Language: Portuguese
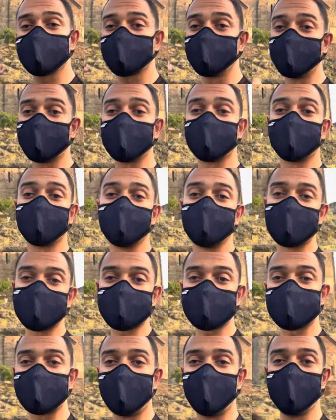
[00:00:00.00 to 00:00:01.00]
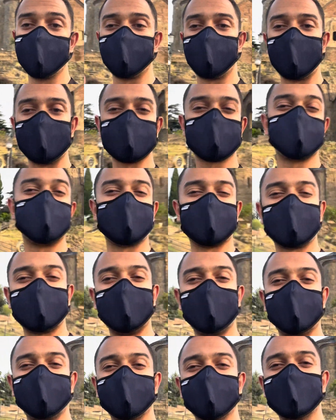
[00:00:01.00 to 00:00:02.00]
muita informação, país
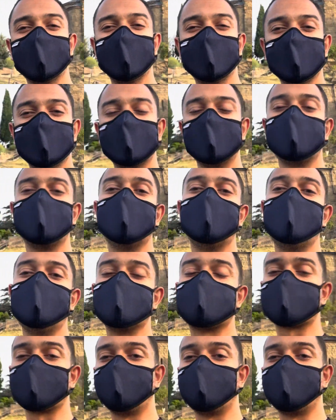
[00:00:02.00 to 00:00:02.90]
pequeno, delícia.